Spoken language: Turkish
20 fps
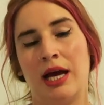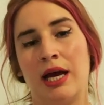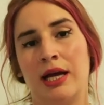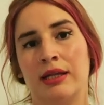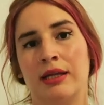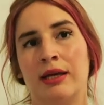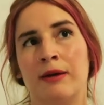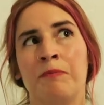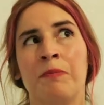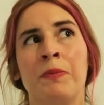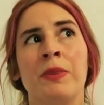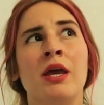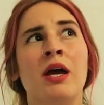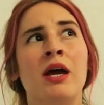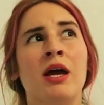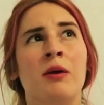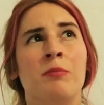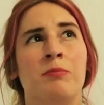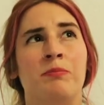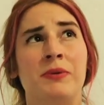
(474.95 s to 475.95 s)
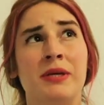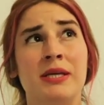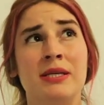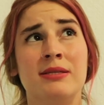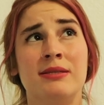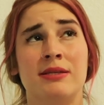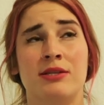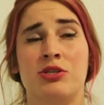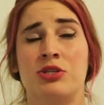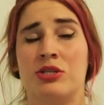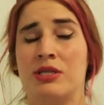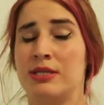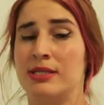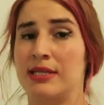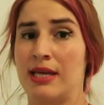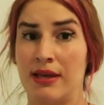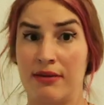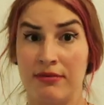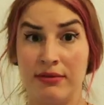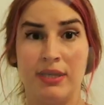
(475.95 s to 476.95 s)
Yani biz işte
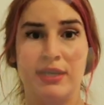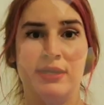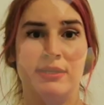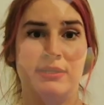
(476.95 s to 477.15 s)
sevgi